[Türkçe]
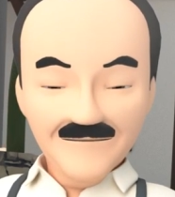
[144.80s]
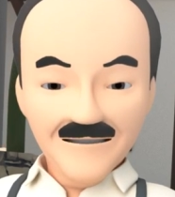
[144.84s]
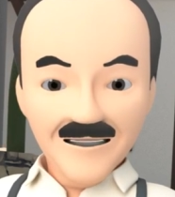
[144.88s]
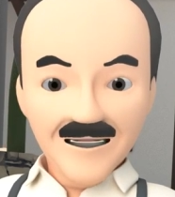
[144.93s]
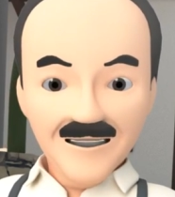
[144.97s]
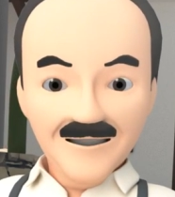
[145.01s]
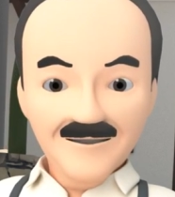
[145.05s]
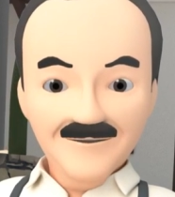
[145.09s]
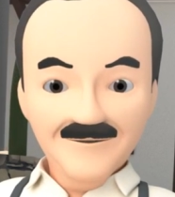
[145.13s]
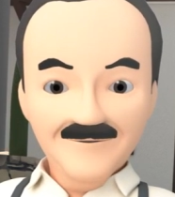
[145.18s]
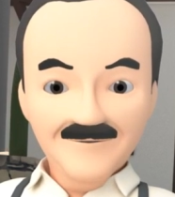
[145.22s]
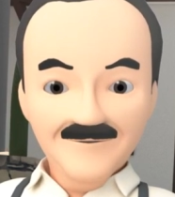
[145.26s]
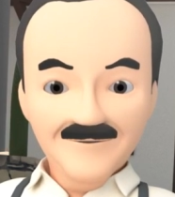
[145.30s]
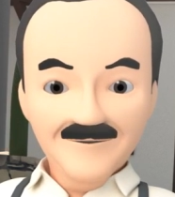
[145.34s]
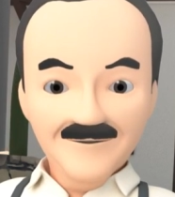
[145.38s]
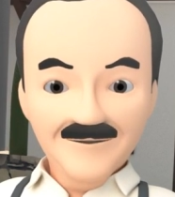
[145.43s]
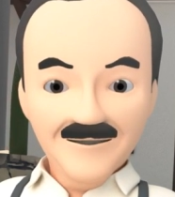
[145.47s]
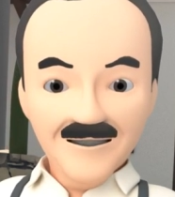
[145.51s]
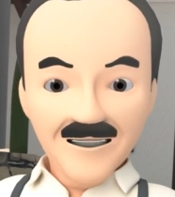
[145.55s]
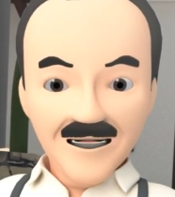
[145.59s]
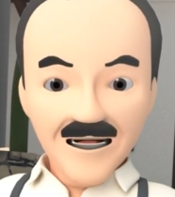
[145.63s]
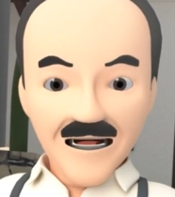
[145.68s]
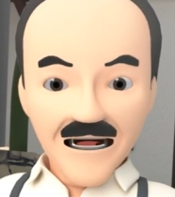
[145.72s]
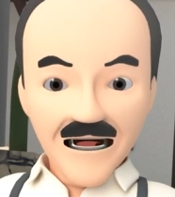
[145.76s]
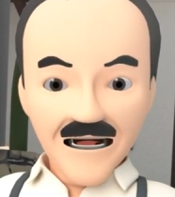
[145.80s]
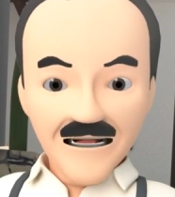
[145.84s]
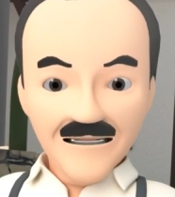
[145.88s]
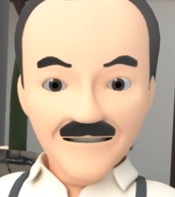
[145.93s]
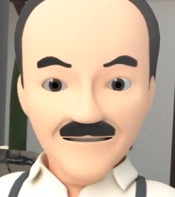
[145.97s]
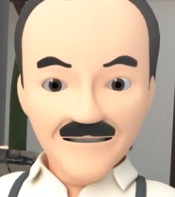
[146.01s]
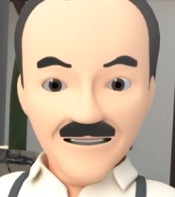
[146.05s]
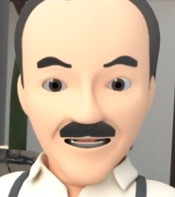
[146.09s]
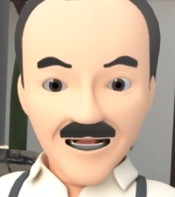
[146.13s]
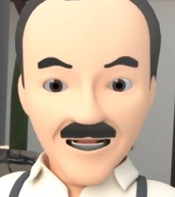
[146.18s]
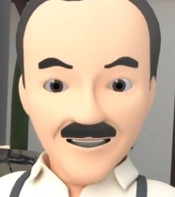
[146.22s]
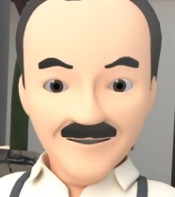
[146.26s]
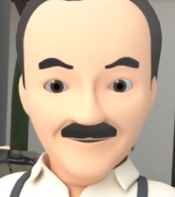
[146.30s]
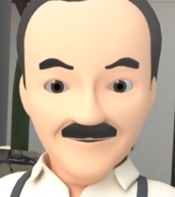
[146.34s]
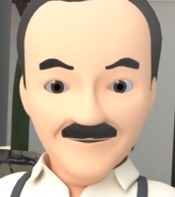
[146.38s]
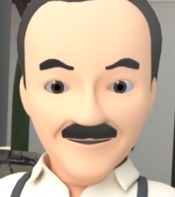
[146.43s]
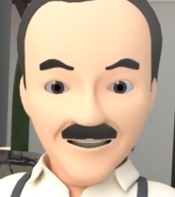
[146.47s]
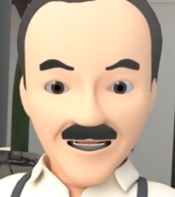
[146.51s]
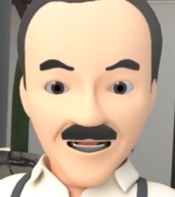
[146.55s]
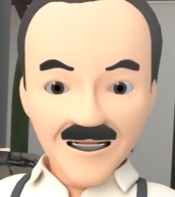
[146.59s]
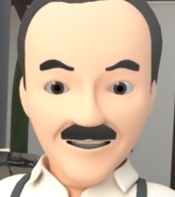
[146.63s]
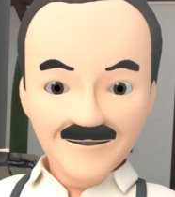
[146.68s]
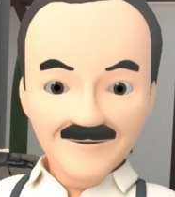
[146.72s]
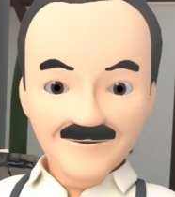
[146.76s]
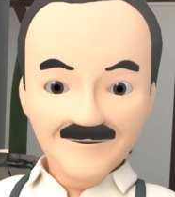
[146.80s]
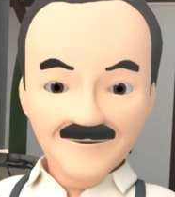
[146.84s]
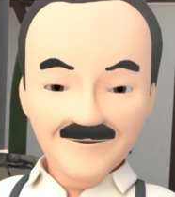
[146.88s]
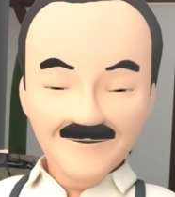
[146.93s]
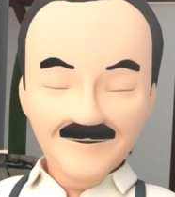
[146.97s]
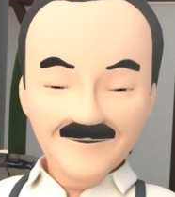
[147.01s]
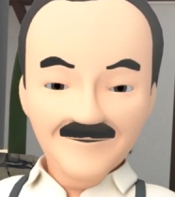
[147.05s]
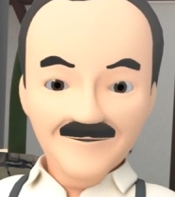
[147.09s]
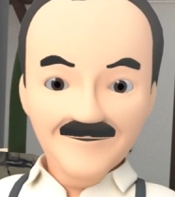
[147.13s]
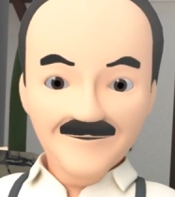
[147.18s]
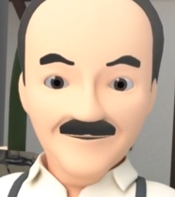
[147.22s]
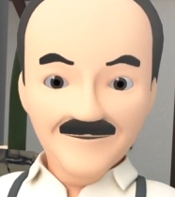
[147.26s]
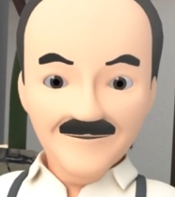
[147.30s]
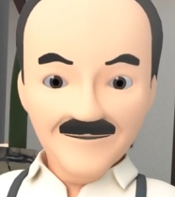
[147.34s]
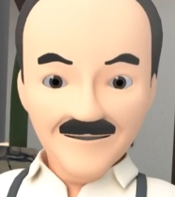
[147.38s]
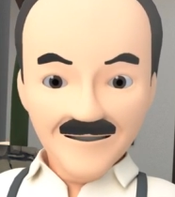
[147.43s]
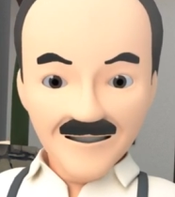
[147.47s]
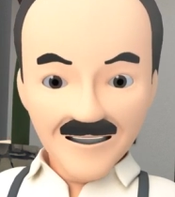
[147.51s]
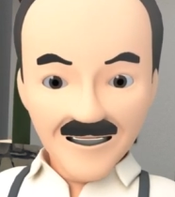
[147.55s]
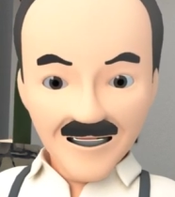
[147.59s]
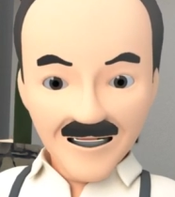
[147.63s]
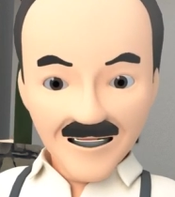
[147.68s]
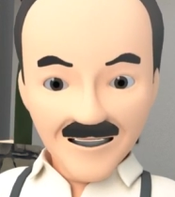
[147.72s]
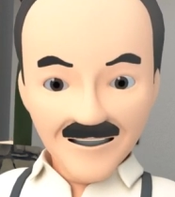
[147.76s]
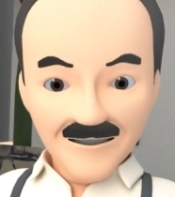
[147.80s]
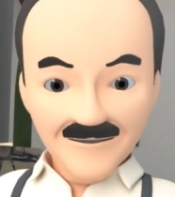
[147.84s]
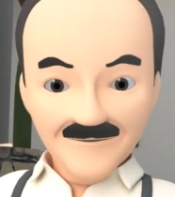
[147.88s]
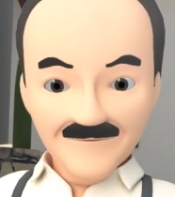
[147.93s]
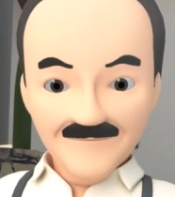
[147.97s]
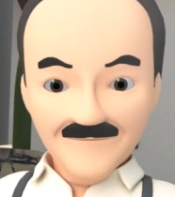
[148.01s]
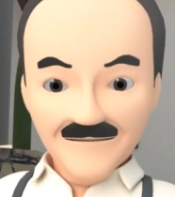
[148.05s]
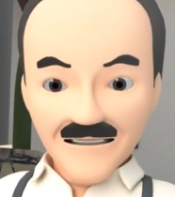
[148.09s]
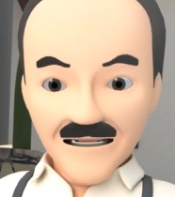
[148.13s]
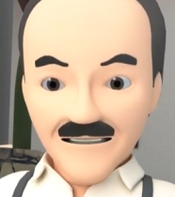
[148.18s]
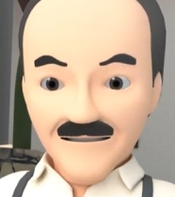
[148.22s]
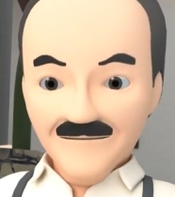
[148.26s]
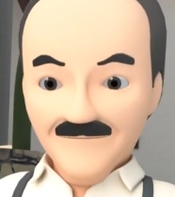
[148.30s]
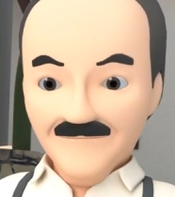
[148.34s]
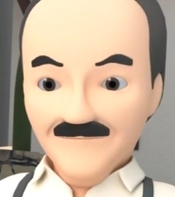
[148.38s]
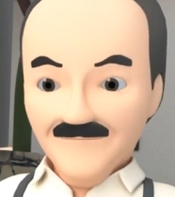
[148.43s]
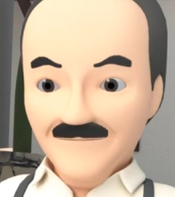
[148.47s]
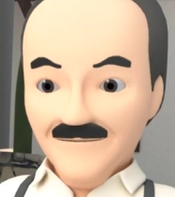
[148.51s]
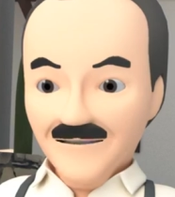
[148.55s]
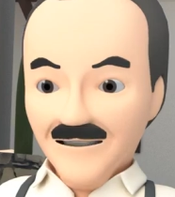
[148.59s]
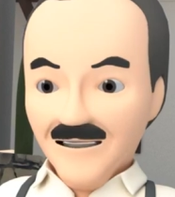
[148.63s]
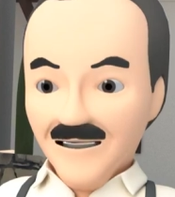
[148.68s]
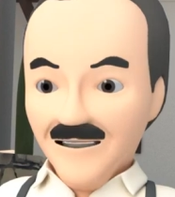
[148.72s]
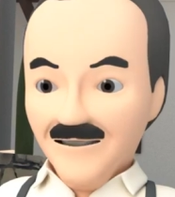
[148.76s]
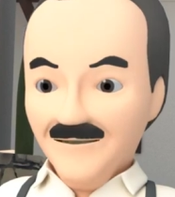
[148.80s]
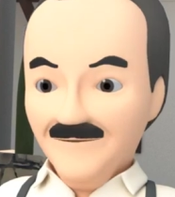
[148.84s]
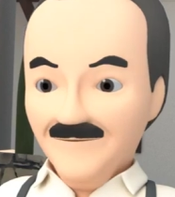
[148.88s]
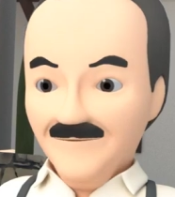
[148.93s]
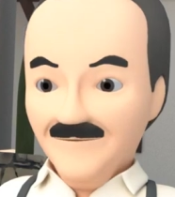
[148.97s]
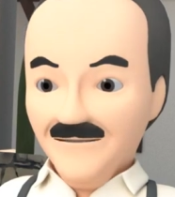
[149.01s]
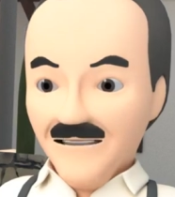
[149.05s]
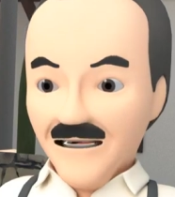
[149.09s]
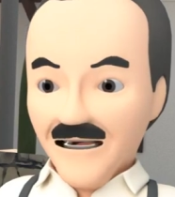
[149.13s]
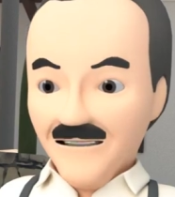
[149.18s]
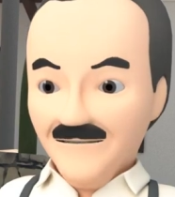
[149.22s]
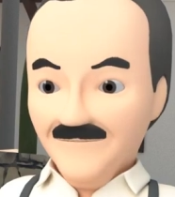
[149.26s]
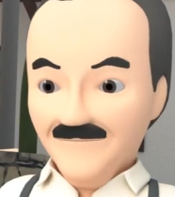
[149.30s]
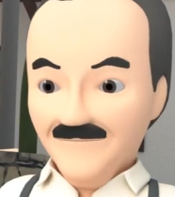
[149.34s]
İlk oyunumuzun kuralı çok basit. Biliyorsunuz ben çiçekleri çok